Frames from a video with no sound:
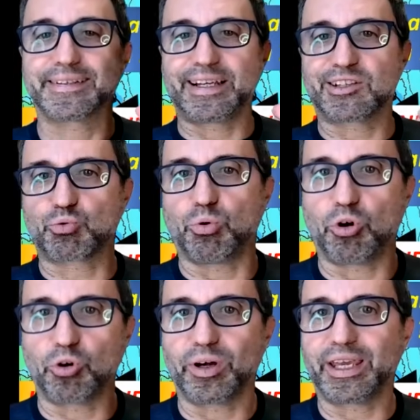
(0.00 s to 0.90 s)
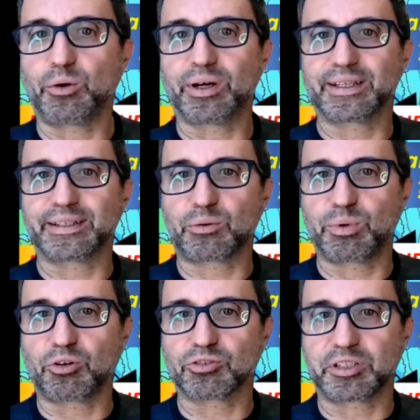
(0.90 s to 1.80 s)
del suolo. E guardate
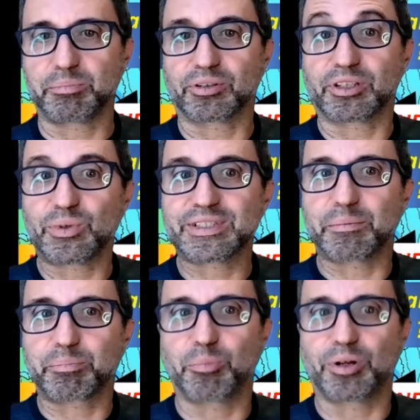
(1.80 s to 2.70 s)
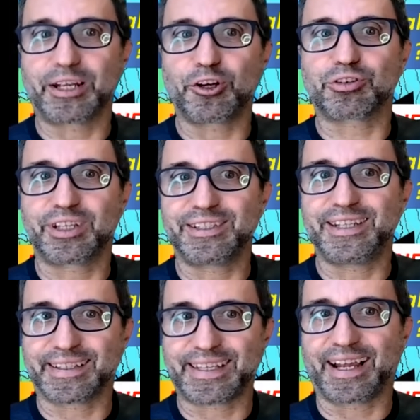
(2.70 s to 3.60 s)
qua cosa riporta. Questa è proprio la notte
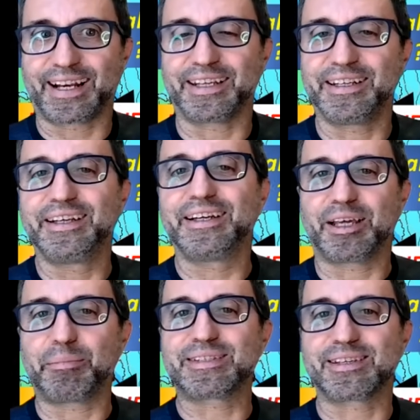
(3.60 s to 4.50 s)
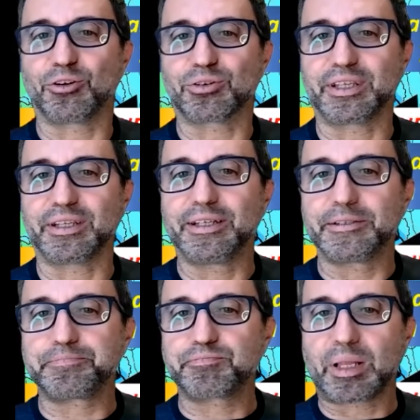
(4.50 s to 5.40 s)
di Natale, la mezzanotte.
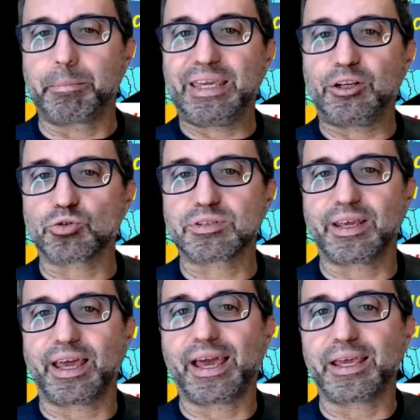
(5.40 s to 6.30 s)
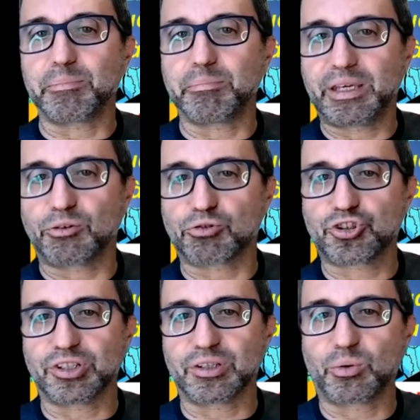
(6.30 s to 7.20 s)
Meno 6, meno
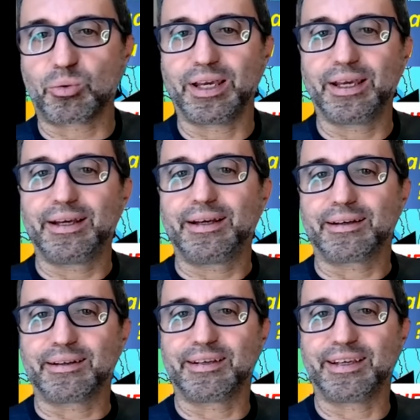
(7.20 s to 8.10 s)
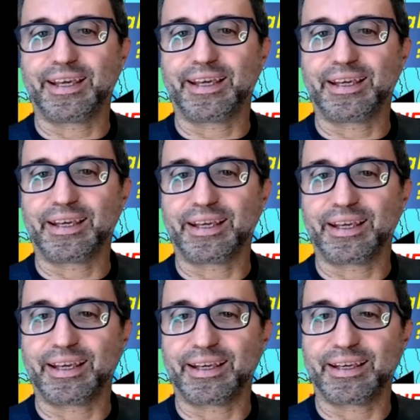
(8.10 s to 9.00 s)
5
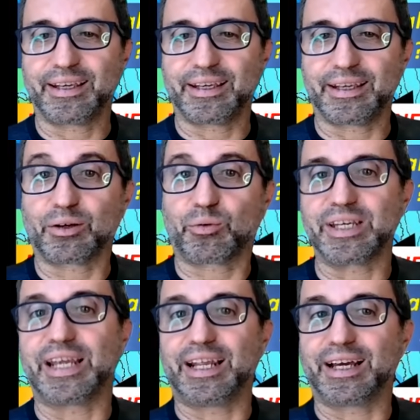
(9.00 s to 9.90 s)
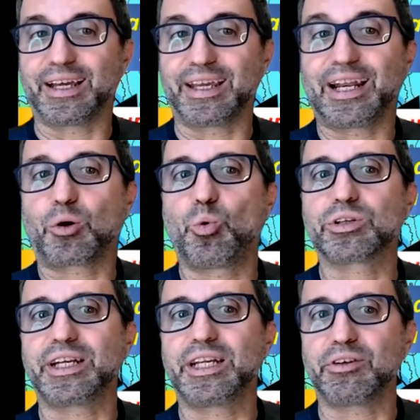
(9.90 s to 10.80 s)
eh, eh la, la,
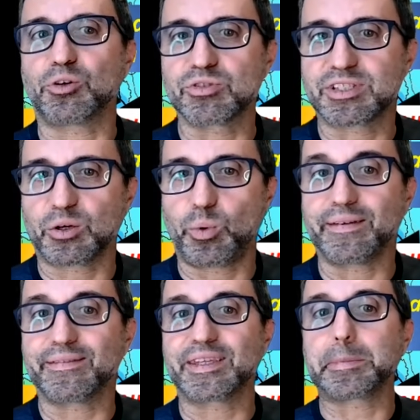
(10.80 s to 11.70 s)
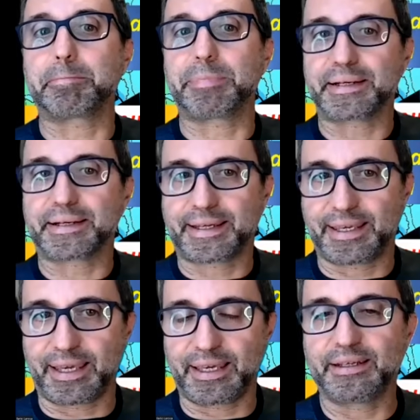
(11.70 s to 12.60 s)
quota neve conseguente
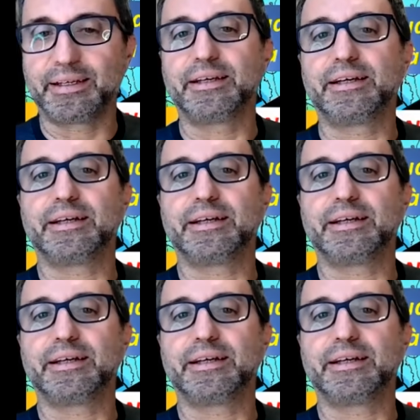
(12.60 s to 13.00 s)
perché eh,